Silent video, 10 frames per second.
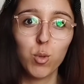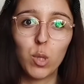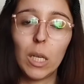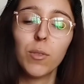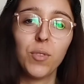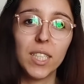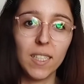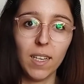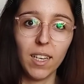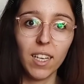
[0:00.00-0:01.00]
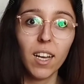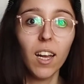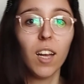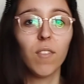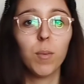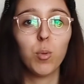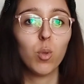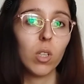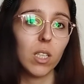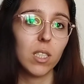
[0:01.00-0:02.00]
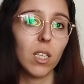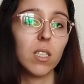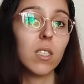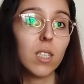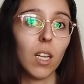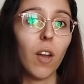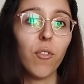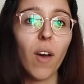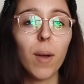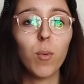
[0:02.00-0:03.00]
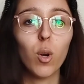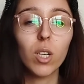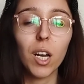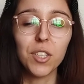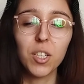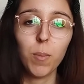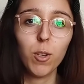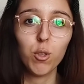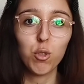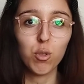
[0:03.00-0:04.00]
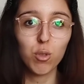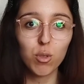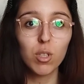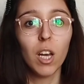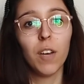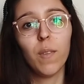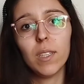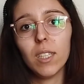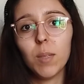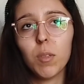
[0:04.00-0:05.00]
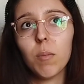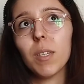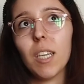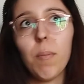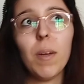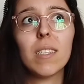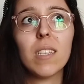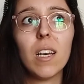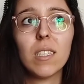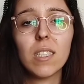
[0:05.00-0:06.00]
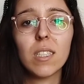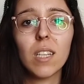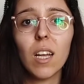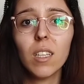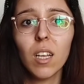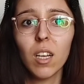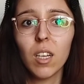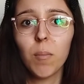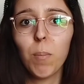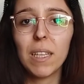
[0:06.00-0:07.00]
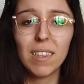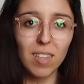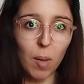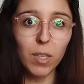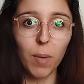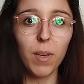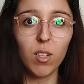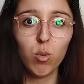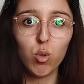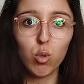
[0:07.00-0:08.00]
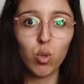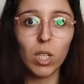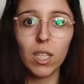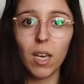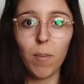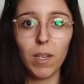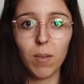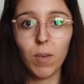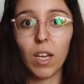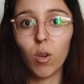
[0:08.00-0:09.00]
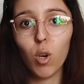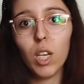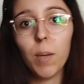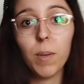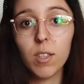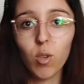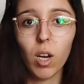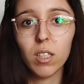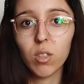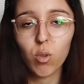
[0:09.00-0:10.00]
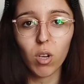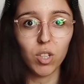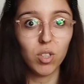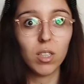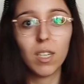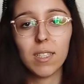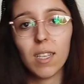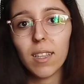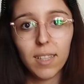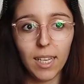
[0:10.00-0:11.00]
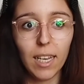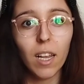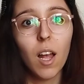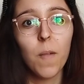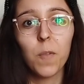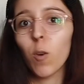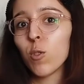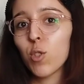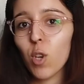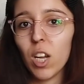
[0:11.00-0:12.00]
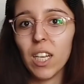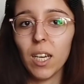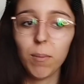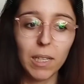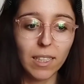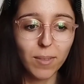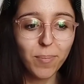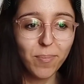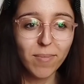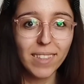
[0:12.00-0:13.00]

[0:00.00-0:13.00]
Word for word: Üstelik fitilli ve burada da istediğiniz kadar fermuarını açabiliyorsunuz. Ve dediğim gibi kemer hizasından bir, tam kemerin üstünde diyebilirim yani öyle bitiyor. Hani çok aşırı kısa değil. Onu söyleyebilirim.